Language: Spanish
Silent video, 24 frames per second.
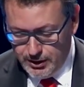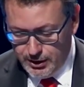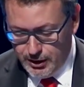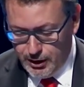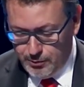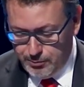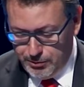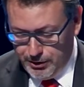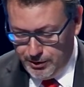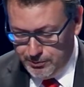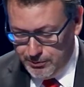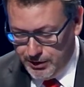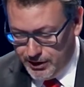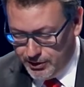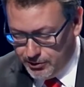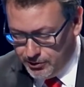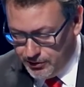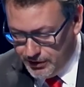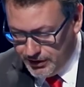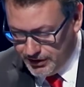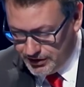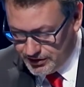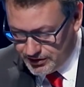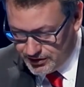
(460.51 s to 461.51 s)
El
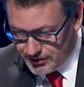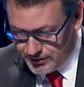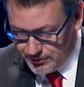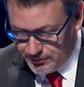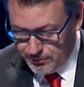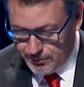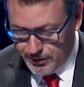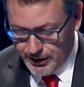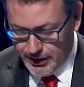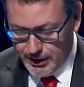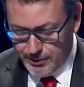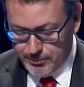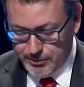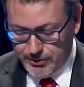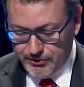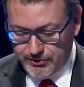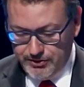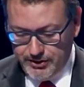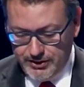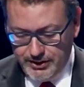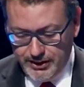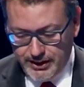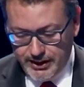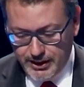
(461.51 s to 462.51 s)
primero es para
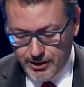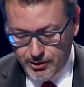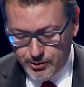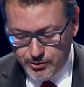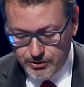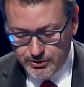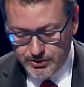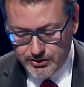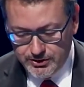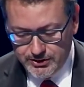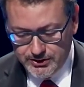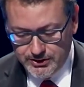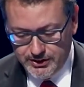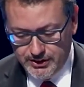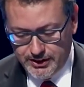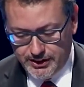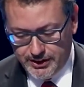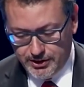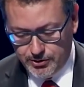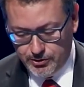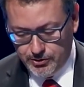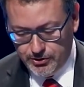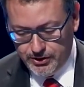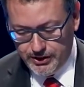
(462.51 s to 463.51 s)
Pastí de Aragón, que,
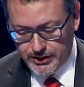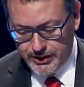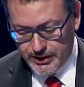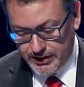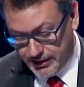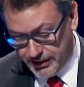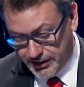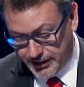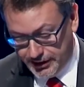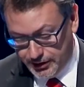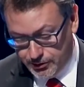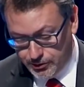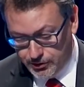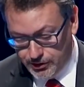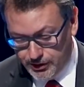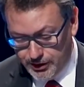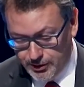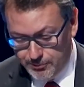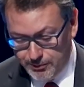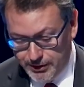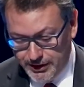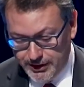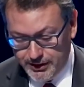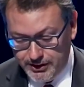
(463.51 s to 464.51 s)
recogerá, que
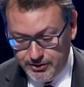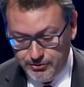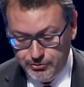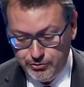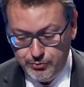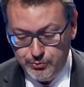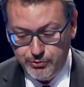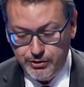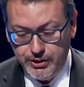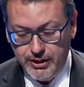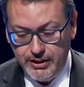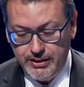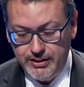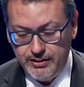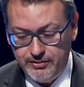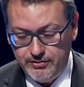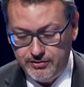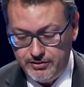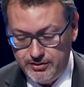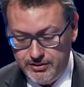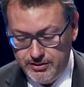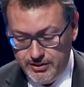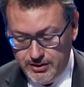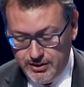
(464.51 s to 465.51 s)
recoge María Jesús
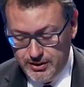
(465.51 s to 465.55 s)
Morales,